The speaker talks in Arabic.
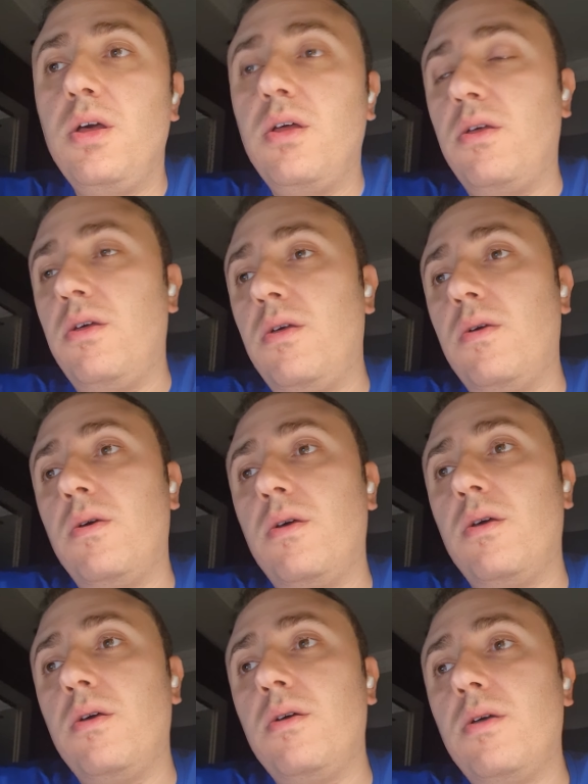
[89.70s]

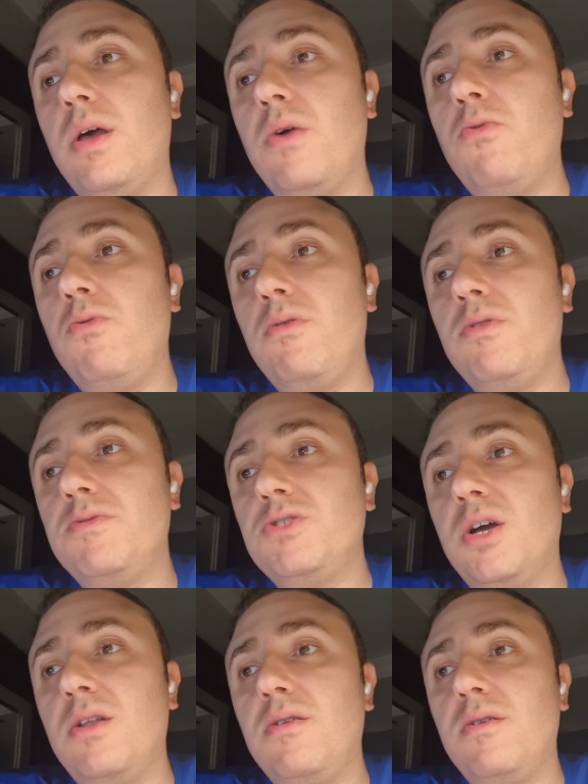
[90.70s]
آه، أو لو أنت
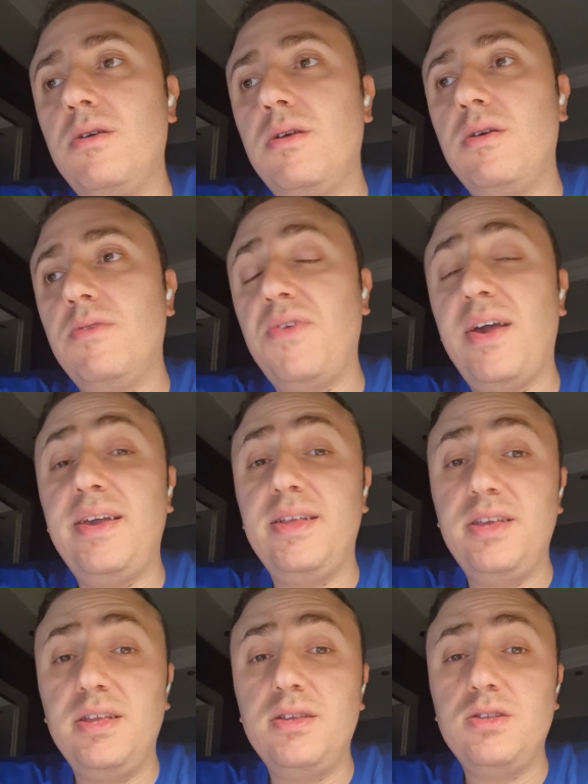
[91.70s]
بتشتغل آه، في
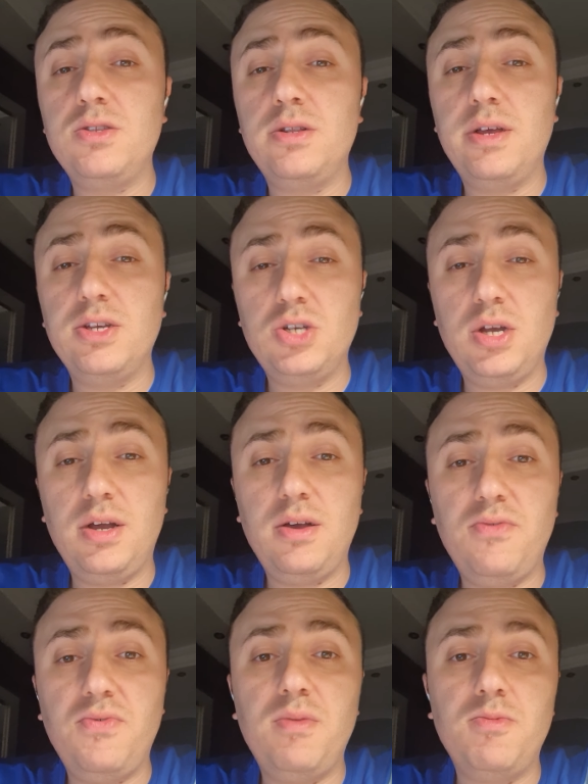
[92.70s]
عيادات الأشعة
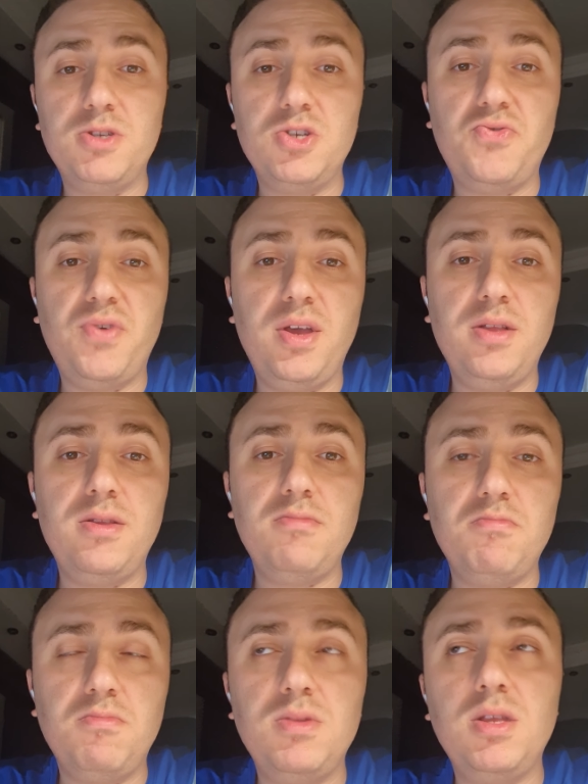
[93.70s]
في المستشفيات
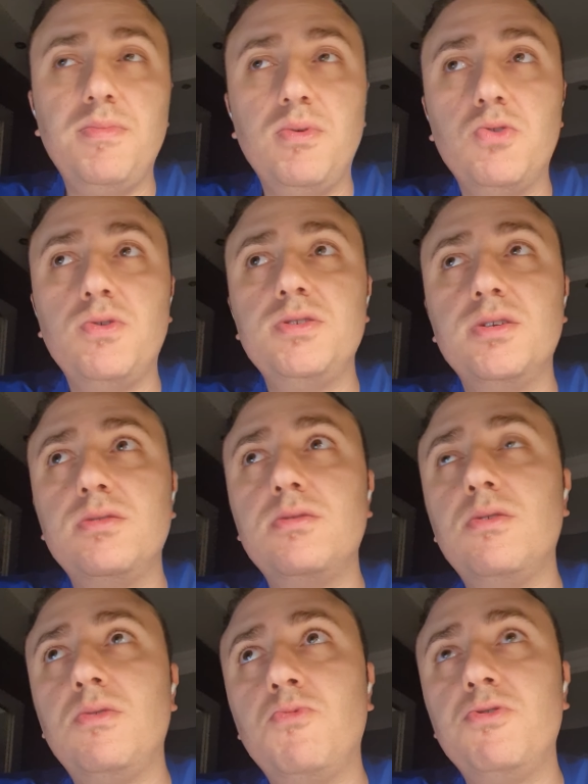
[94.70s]
تبقى متوسط
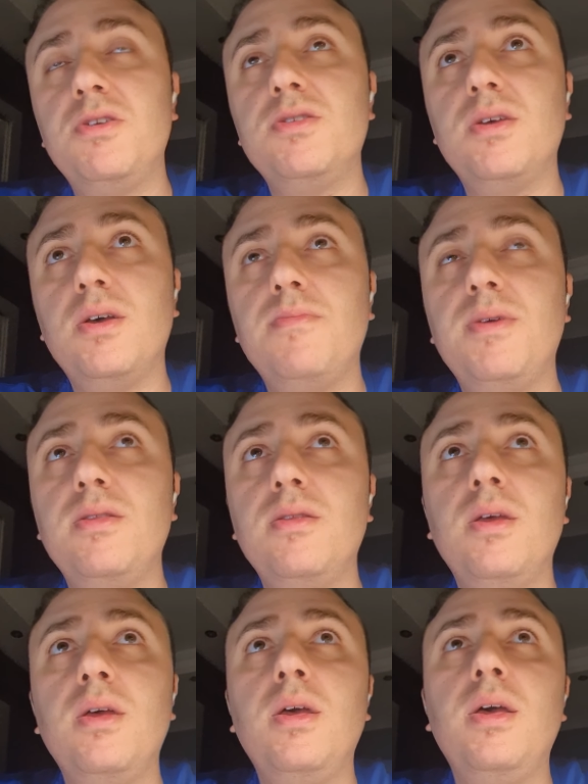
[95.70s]
مدتها من
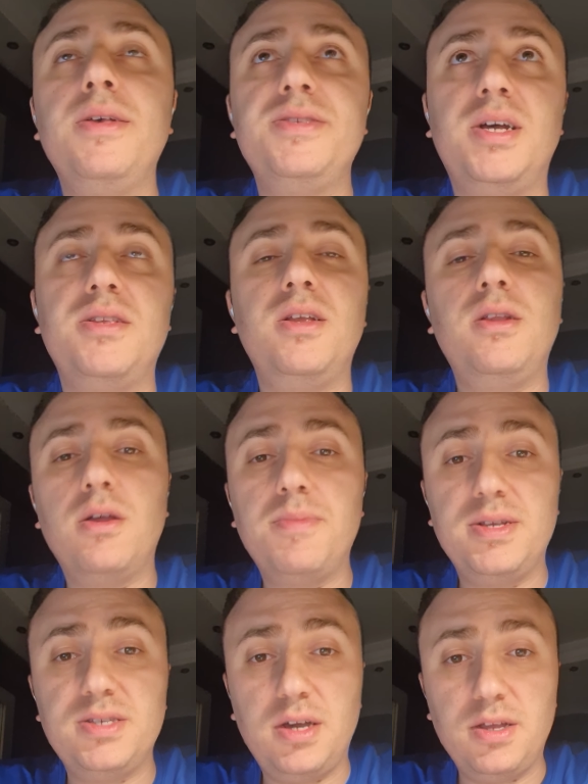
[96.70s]
ساعتين لأربع
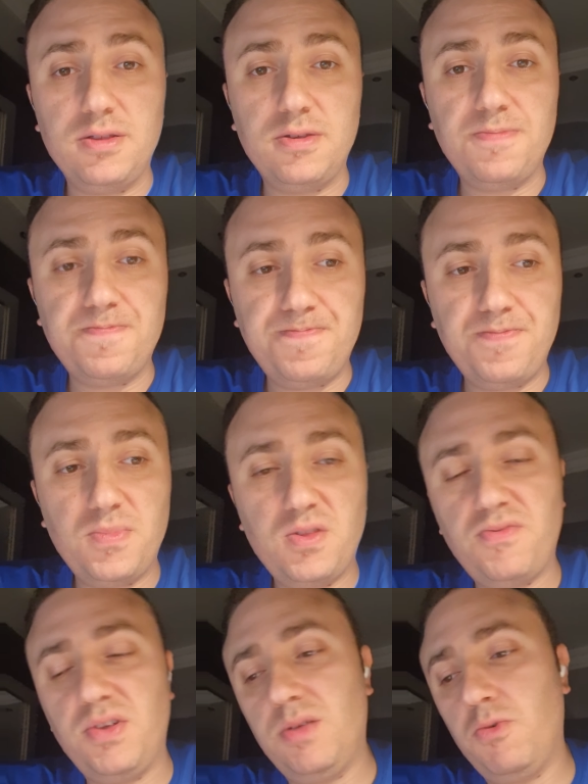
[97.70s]
ساعات
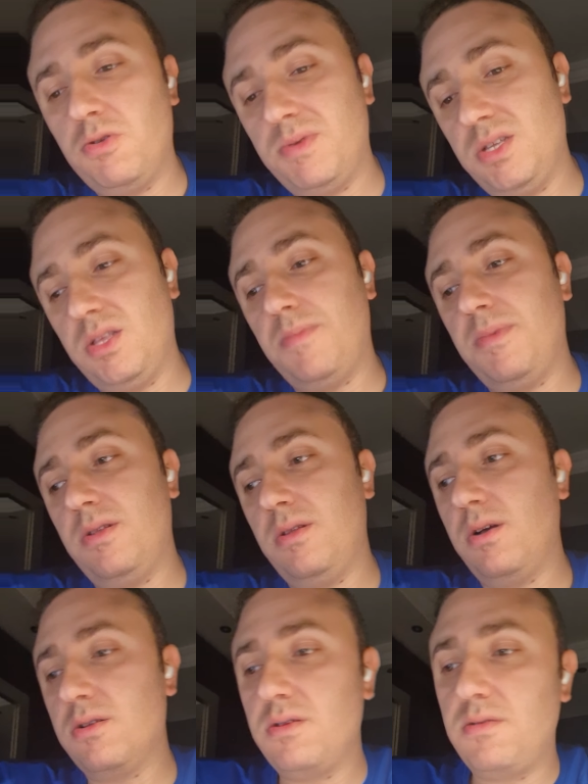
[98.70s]
فأنت ممكن مثلا تعمل
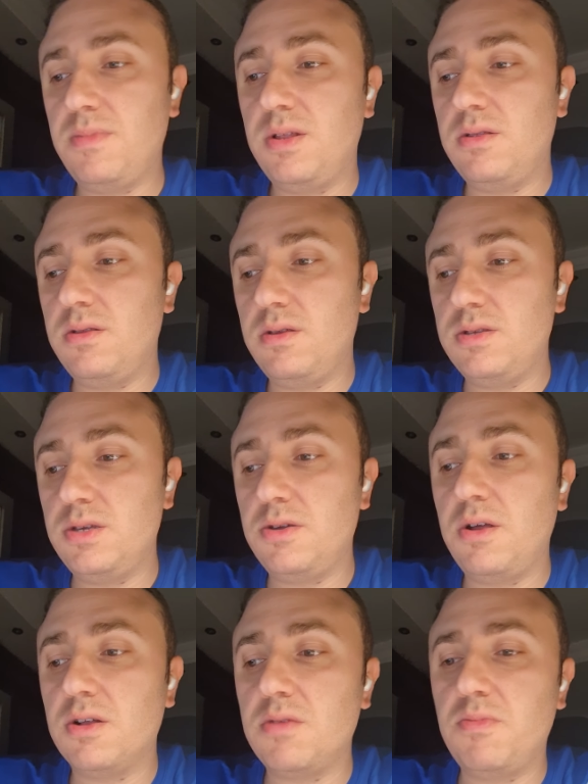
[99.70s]
أكتر من
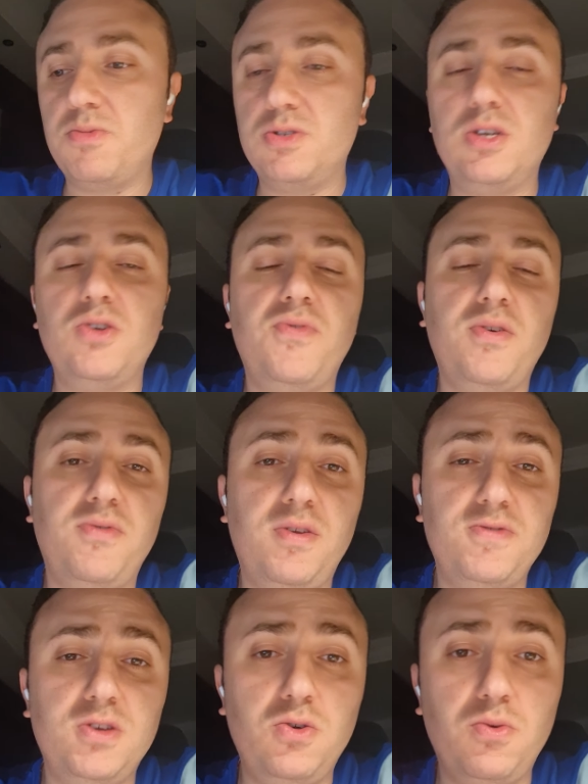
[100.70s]
زيارة أكتر من مستشفى في
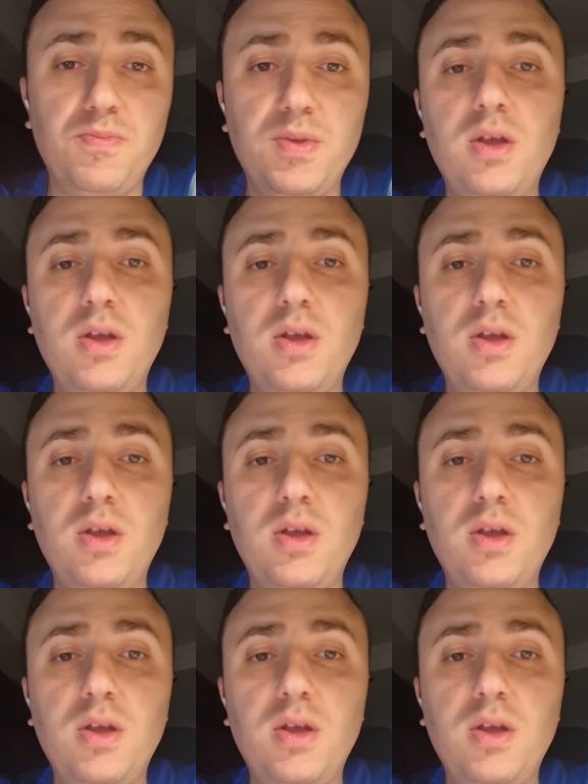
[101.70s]
نفس اليوم